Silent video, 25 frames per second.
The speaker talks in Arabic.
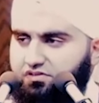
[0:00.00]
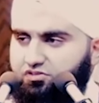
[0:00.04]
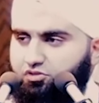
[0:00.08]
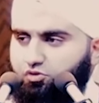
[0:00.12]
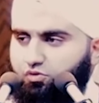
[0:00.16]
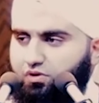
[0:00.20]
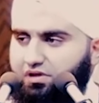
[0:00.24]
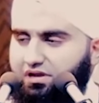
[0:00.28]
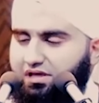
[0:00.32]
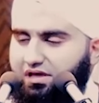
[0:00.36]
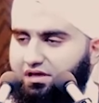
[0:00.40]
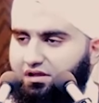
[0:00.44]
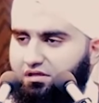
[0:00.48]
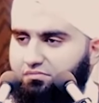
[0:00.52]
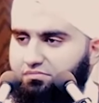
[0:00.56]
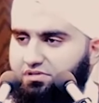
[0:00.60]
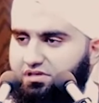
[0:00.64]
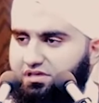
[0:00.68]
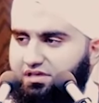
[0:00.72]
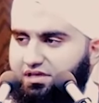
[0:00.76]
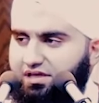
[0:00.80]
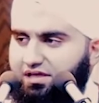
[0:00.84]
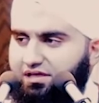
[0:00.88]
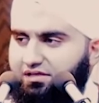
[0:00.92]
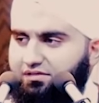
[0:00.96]
في دول
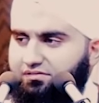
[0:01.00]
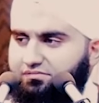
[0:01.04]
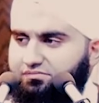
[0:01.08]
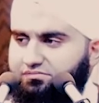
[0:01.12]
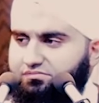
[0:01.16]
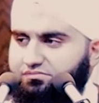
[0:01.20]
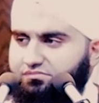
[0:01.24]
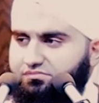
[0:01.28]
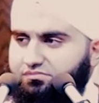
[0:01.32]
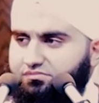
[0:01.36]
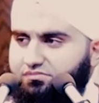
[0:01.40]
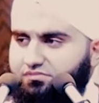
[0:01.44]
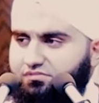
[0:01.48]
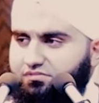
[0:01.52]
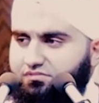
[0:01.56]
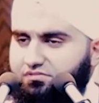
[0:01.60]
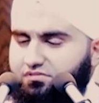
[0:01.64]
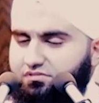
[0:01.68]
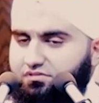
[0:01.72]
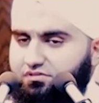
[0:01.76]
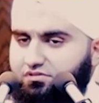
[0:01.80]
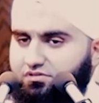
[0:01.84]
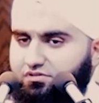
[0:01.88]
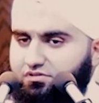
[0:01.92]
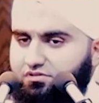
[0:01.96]
عربية
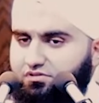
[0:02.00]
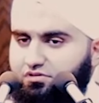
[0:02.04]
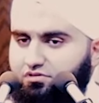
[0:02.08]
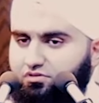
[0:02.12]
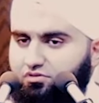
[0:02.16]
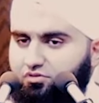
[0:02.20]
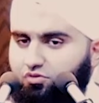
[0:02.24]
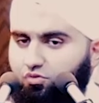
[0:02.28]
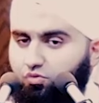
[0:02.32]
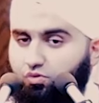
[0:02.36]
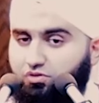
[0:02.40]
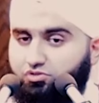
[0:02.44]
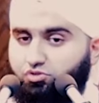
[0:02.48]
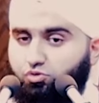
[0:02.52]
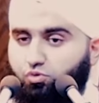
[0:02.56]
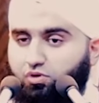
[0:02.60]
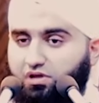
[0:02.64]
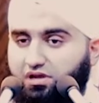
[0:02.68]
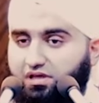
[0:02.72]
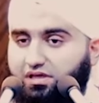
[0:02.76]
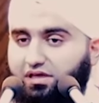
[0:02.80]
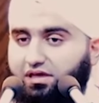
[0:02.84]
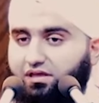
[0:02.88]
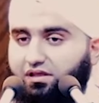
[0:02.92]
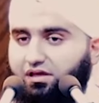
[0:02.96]

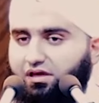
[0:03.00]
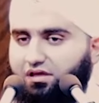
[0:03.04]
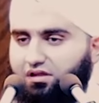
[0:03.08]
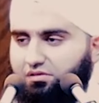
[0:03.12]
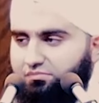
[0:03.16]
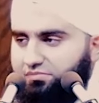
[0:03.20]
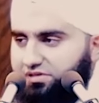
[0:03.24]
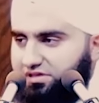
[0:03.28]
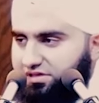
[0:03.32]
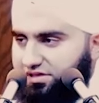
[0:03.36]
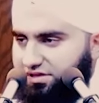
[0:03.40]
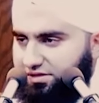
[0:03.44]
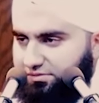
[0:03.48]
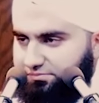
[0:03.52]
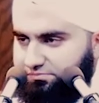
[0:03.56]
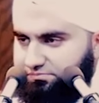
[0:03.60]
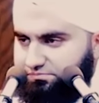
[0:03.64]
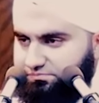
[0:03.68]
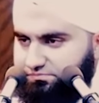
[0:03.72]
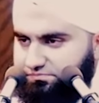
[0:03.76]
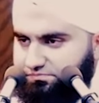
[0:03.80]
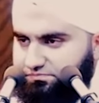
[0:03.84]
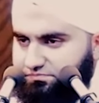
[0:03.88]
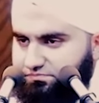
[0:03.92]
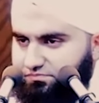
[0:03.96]
ودول غير عربية
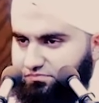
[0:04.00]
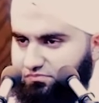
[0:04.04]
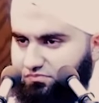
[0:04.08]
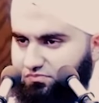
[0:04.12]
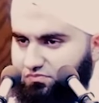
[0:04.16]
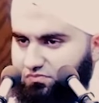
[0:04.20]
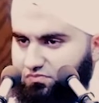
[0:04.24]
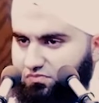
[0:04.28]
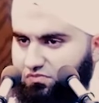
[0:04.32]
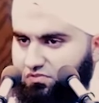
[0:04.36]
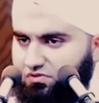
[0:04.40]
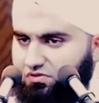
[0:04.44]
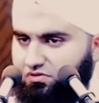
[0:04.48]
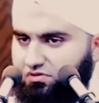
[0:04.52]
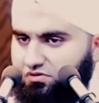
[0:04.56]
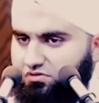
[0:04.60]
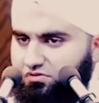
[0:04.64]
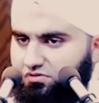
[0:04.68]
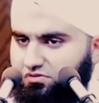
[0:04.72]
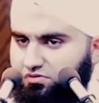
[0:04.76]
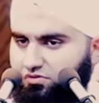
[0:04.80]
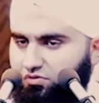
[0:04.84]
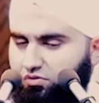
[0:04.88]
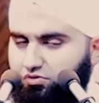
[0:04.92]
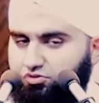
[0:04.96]

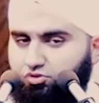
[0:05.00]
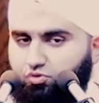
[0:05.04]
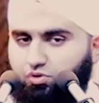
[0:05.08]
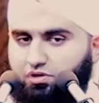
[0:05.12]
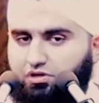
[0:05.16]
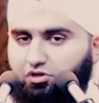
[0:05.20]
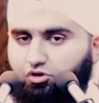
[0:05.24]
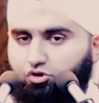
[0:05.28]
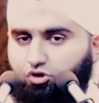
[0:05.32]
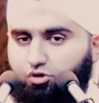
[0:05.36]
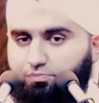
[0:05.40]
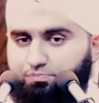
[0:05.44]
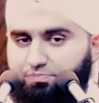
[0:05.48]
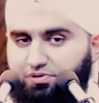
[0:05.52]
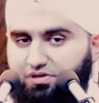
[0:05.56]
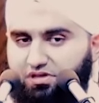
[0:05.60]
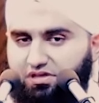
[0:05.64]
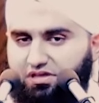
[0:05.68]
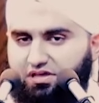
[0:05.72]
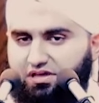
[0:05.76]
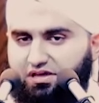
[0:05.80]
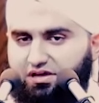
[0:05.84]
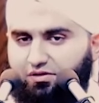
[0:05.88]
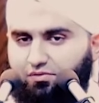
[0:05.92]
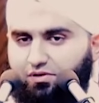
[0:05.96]
ودول
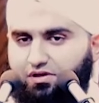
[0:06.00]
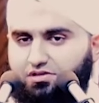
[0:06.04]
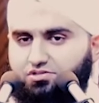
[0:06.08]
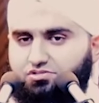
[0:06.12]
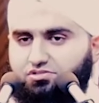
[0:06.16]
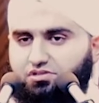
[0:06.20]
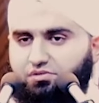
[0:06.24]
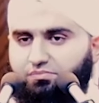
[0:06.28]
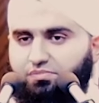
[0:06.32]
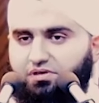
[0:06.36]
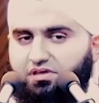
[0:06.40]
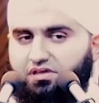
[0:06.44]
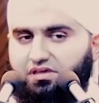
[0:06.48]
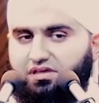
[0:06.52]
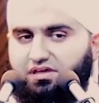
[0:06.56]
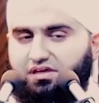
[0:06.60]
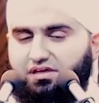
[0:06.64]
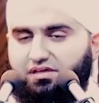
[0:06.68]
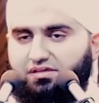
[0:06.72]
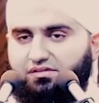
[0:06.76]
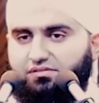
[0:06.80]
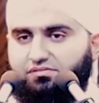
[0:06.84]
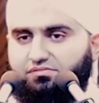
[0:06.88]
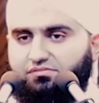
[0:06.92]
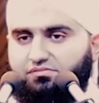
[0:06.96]
أوروبية
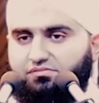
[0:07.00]
وأجنبية